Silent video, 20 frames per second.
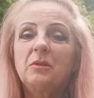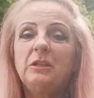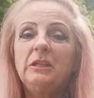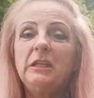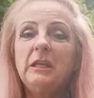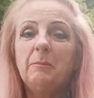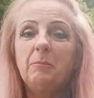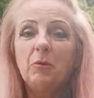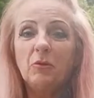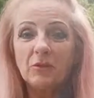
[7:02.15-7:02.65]

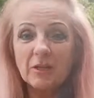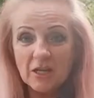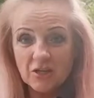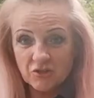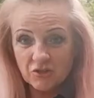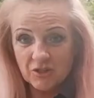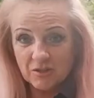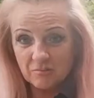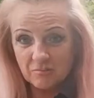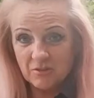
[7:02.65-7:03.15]
nie po
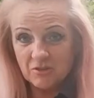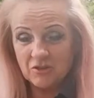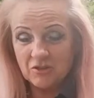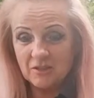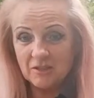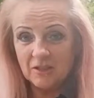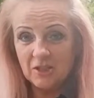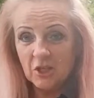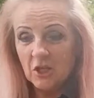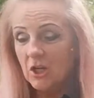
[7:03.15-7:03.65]
naszej
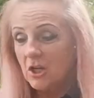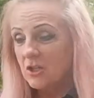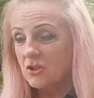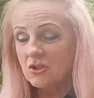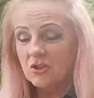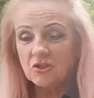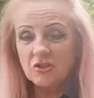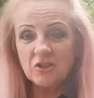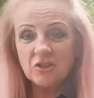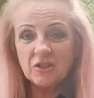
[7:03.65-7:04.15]
myśli,
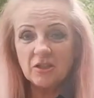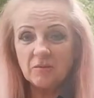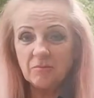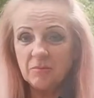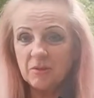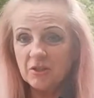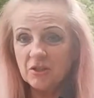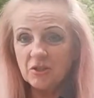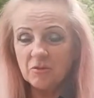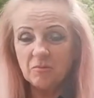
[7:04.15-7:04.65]
że dzisiaj
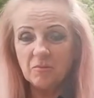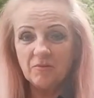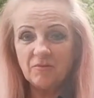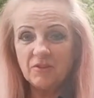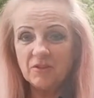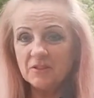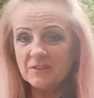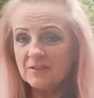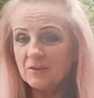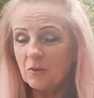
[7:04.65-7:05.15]
mieliśmy
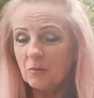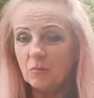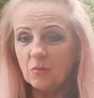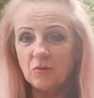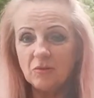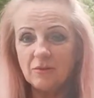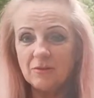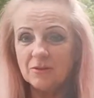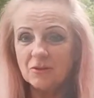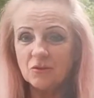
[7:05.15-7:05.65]
wyjść z domu
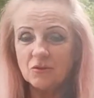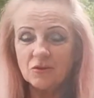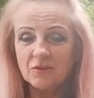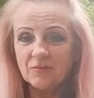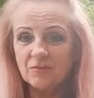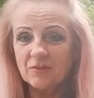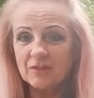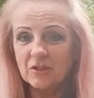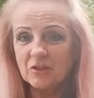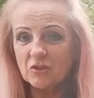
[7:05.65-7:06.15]
i coś się
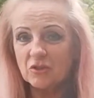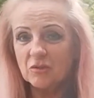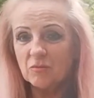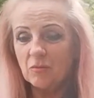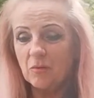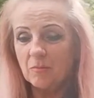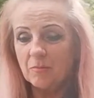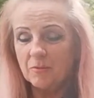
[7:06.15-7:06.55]
wydarzyło,